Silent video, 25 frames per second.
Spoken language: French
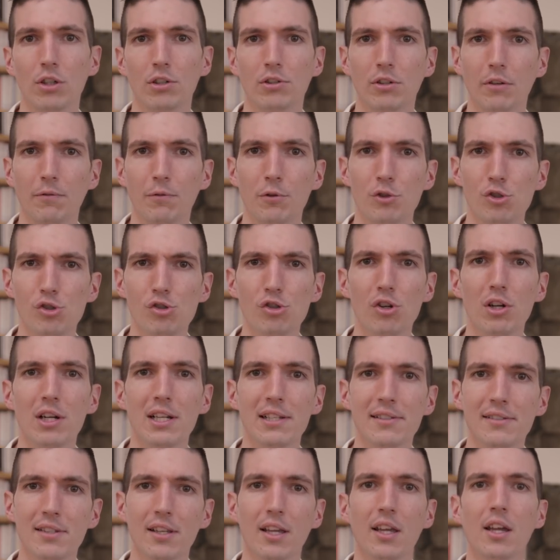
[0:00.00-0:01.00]
Il suffit juste de
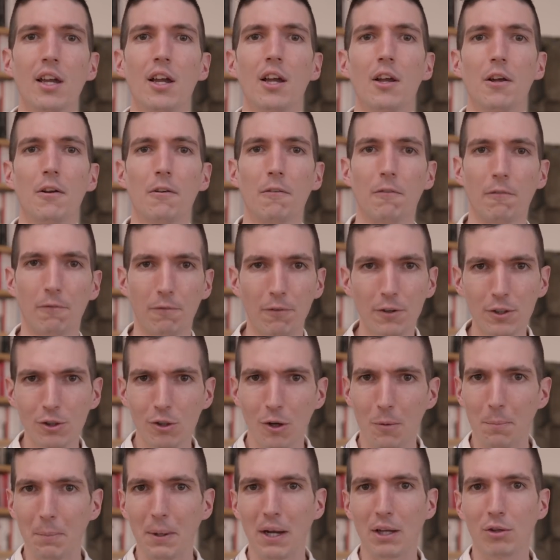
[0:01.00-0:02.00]
laisser
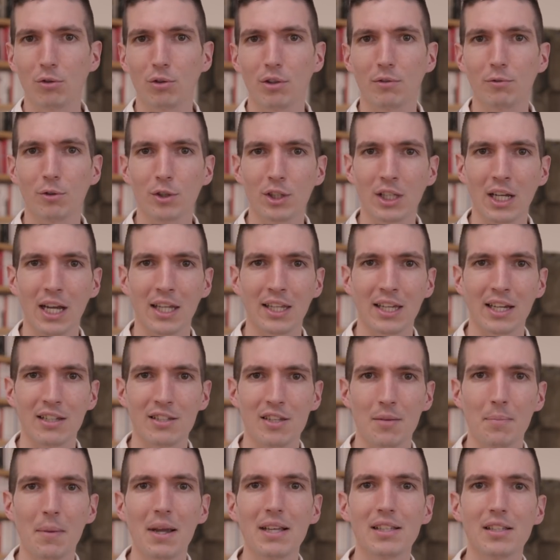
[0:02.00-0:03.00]
votre prénom et votre
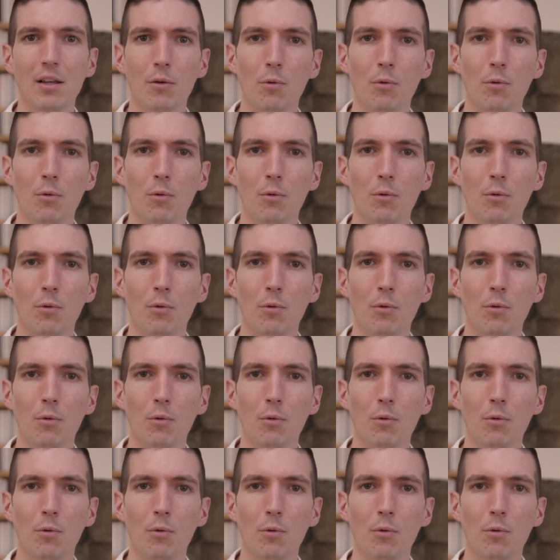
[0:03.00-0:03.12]
adresse email.